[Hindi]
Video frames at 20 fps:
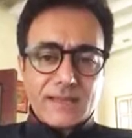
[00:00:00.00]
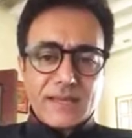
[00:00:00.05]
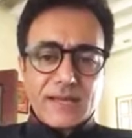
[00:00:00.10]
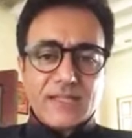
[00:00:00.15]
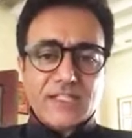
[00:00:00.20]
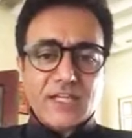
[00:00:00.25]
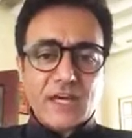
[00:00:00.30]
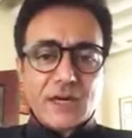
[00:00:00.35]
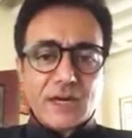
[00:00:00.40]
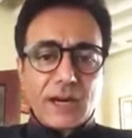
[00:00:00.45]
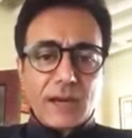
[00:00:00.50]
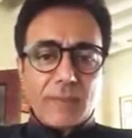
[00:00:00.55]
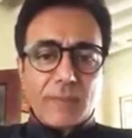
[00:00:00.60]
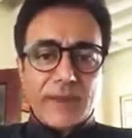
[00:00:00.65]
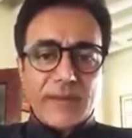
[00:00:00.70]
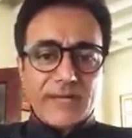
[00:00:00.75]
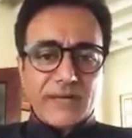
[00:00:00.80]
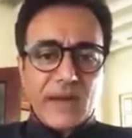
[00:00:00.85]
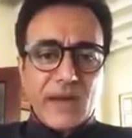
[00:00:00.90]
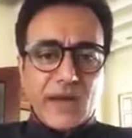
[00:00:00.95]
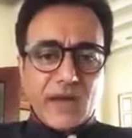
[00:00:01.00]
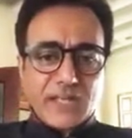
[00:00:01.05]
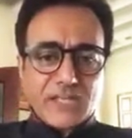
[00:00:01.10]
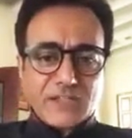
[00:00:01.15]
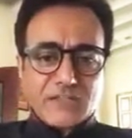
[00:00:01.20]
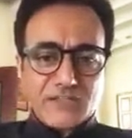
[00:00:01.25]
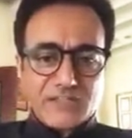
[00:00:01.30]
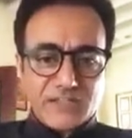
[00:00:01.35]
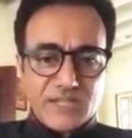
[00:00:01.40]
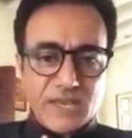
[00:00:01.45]
तक्षक का बेटा
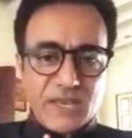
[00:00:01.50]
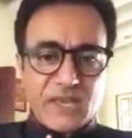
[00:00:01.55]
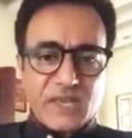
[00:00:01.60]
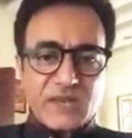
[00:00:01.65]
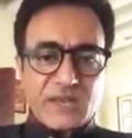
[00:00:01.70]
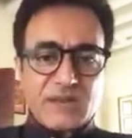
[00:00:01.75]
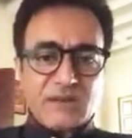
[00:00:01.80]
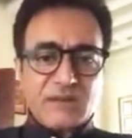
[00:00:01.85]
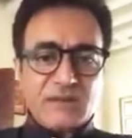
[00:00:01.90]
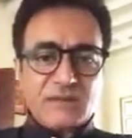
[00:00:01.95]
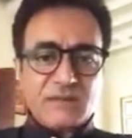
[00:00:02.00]
अश्वसेन